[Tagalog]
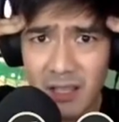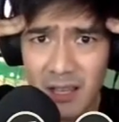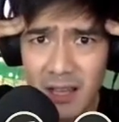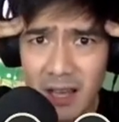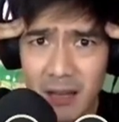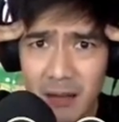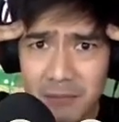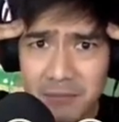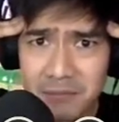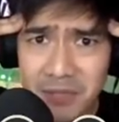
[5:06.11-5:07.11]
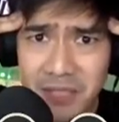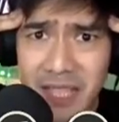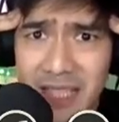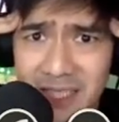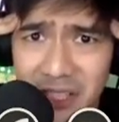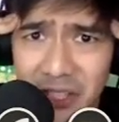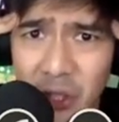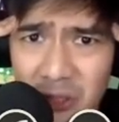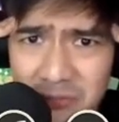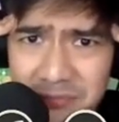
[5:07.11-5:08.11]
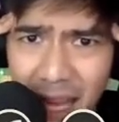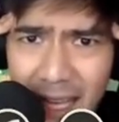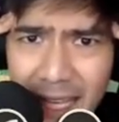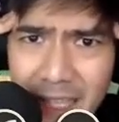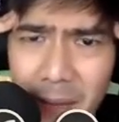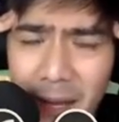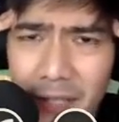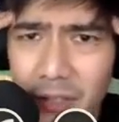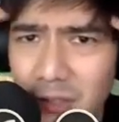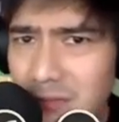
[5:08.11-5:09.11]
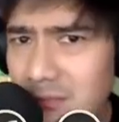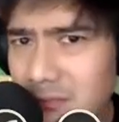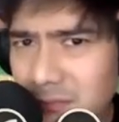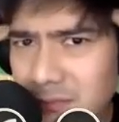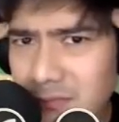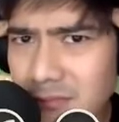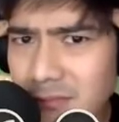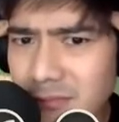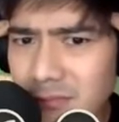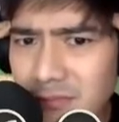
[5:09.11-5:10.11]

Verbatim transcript: um, skills ninyo? Ganyan ba kayo? Mm-hmm.